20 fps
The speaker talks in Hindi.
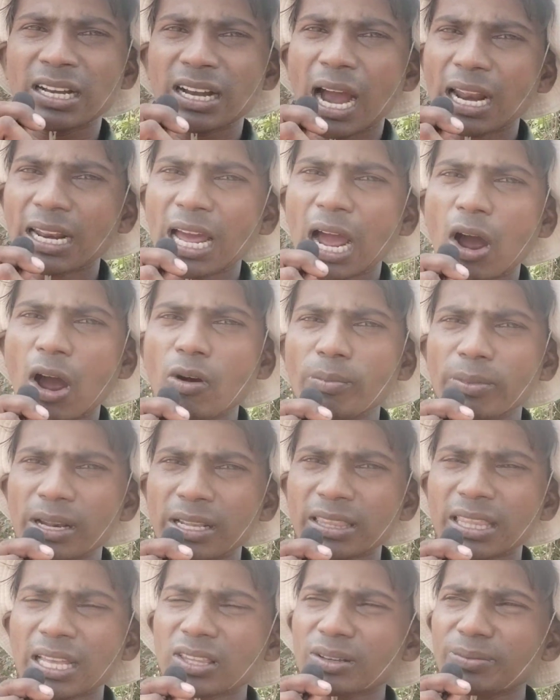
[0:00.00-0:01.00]
गाना आओ
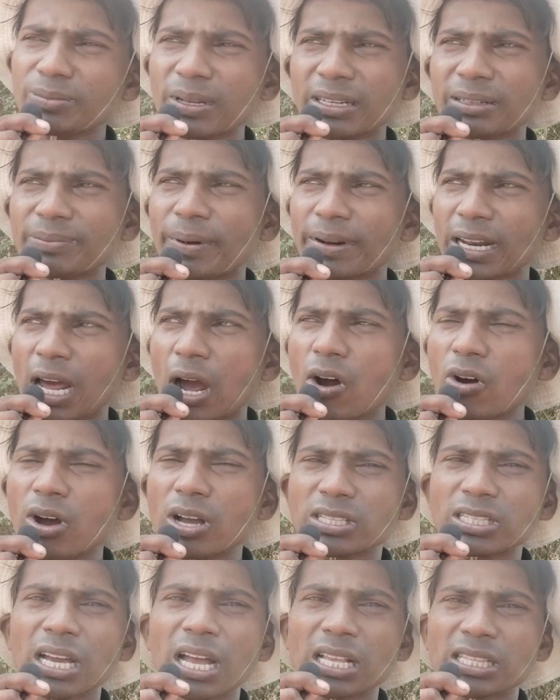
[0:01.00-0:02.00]
मिलता तो
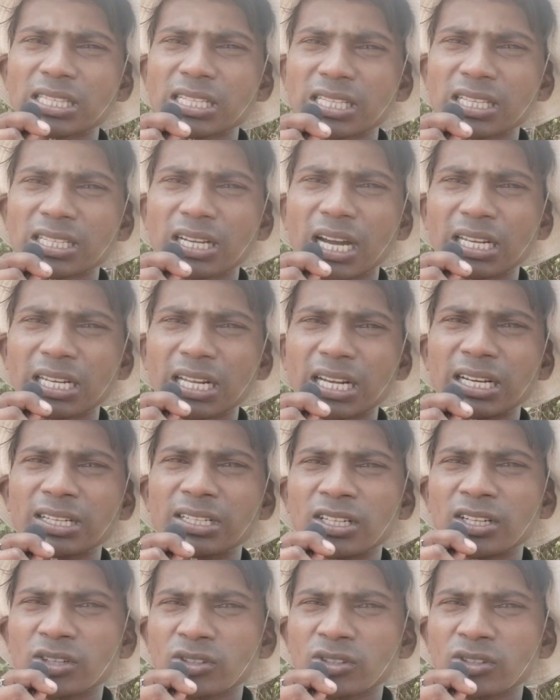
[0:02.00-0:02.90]
बनाओ ऐसा अच्छा सा गाना